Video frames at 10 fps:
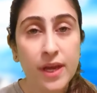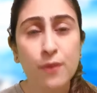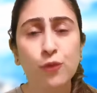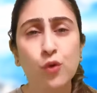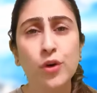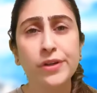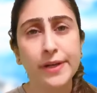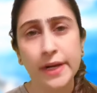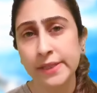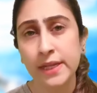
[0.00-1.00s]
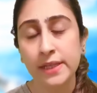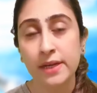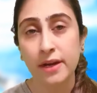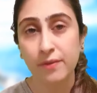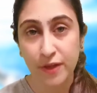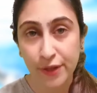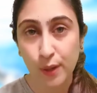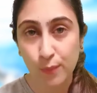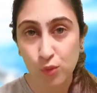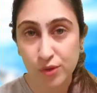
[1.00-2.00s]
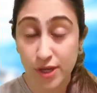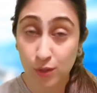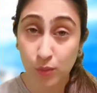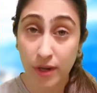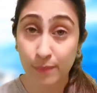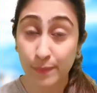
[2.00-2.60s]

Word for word: कि वो डरती थी रणवीर कपूर से क्योंकि